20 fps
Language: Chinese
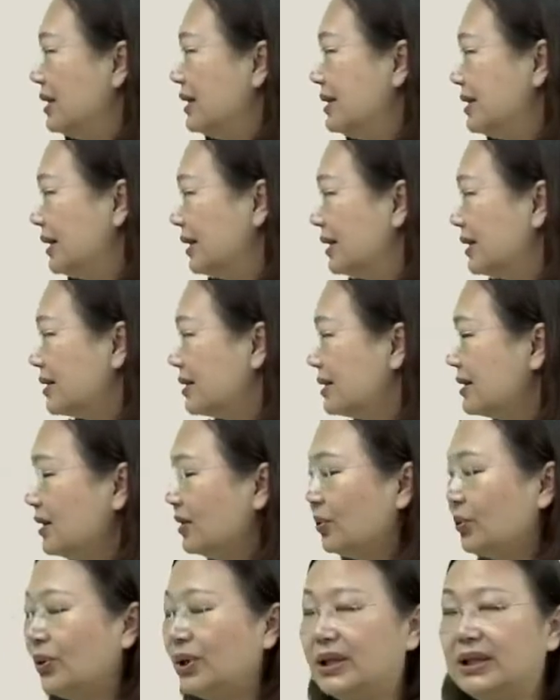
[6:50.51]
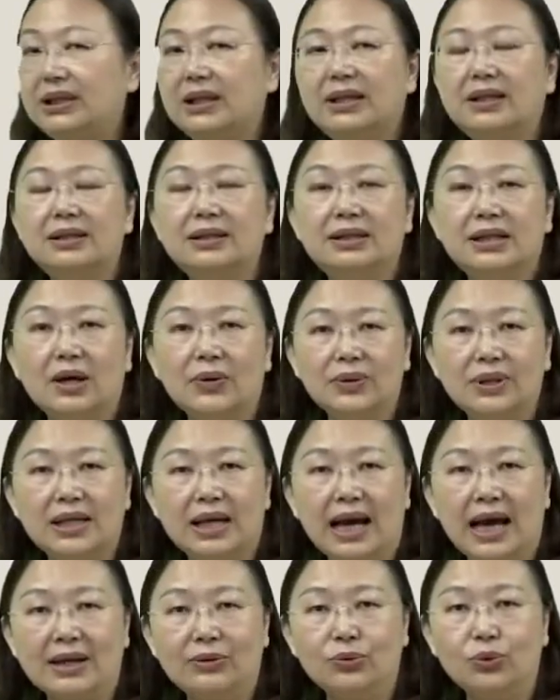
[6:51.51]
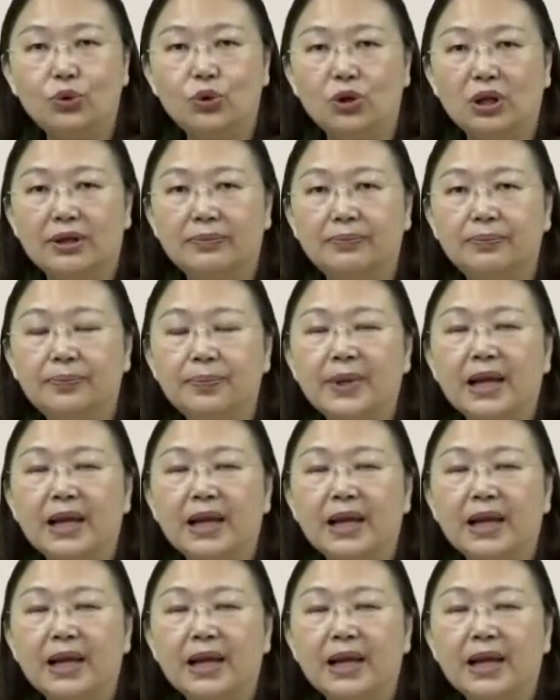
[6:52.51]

整个社会的交易安全。